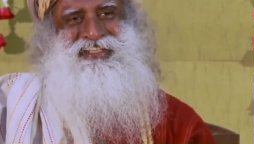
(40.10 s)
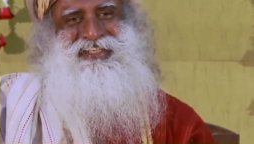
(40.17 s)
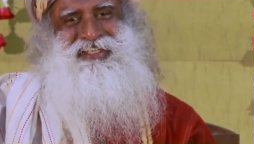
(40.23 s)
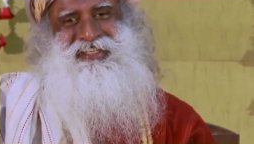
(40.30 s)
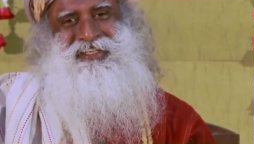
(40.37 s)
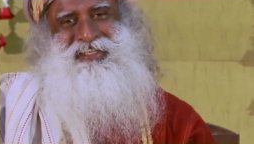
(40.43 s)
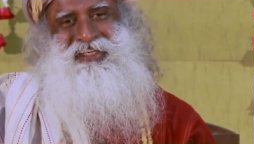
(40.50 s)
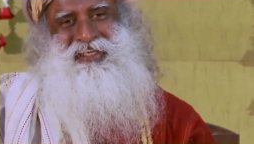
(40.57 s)

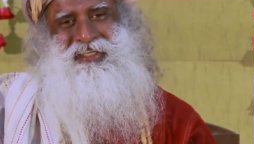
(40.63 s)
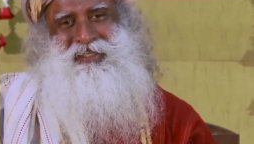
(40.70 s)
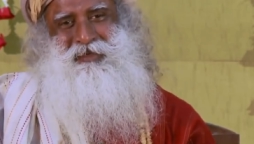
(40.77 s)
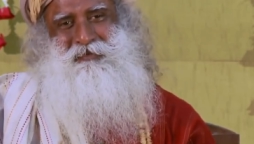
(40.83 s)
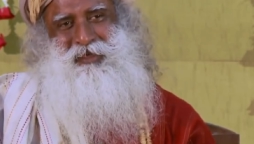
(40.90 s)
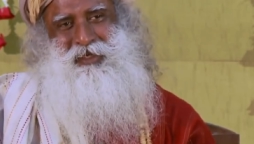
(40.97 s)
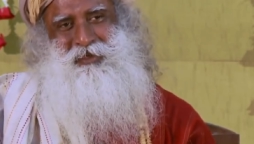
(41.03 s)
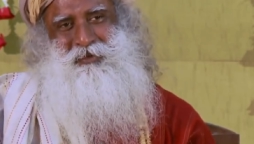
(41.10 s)
Entweder von
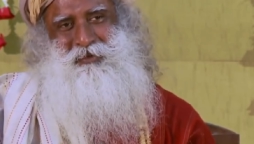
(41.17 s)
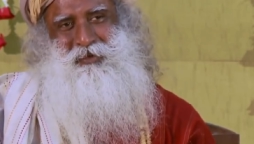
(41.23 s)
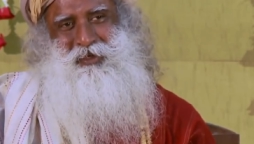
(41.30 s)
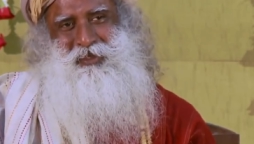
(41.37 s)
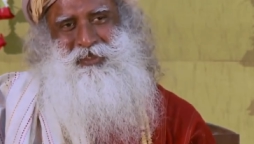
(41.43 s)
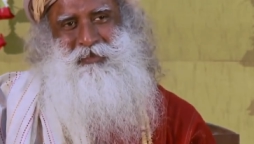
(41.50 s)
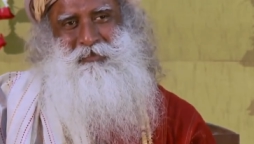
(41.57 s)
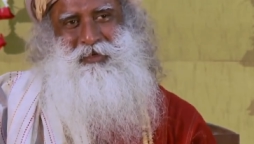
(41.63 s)
dir oder von
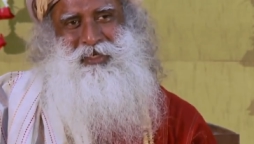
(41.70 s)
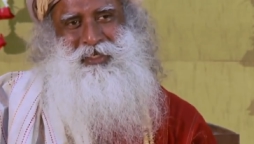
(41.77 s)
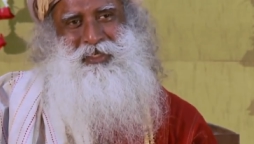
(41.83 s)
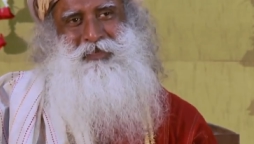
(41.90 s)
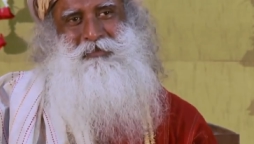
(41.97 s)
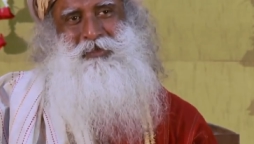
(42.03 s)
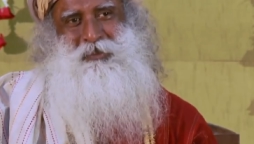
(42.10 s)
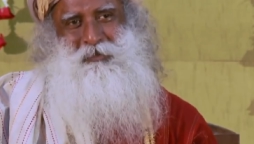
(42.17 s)
jemandem,
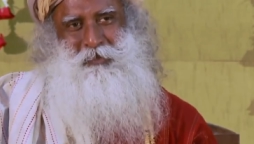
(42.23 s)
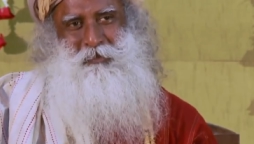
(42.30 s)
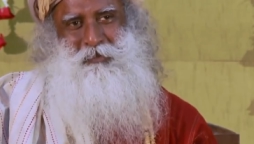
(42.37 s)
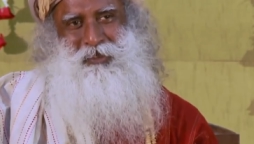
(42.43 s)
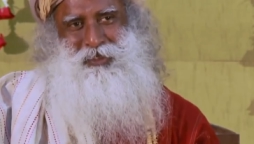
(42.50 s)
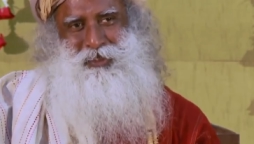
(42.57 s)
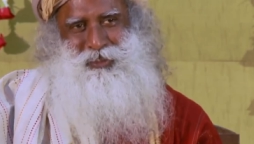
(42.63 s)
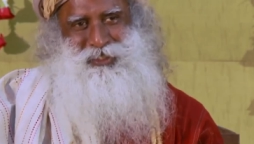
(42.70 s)
aber er muss
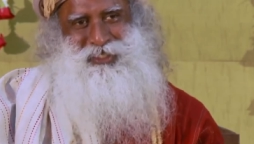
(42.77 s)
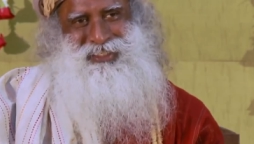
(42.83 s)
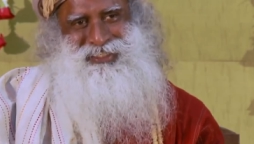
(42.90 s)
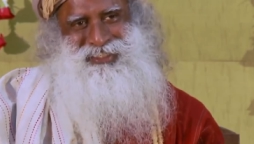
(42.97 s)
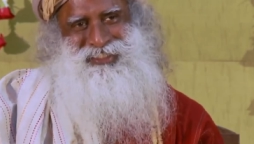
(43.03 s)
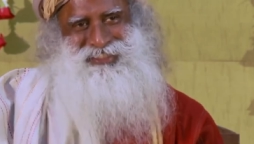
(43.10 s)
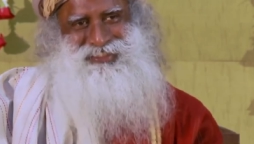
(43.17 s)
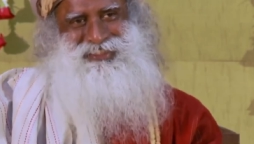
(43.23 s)

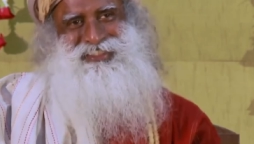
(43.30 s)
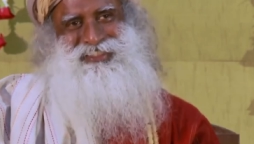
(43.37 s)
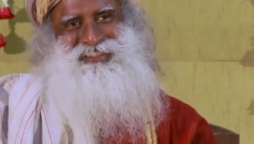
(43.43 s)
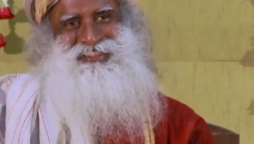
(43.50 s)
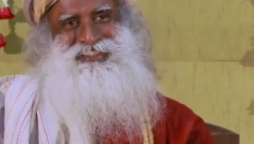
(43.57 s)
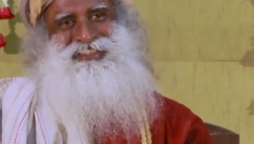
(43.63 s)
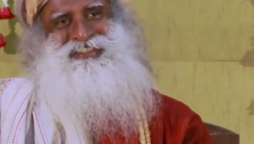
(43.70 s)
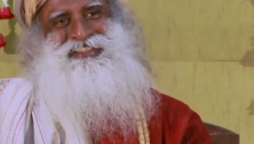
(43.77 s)
bestraft werden.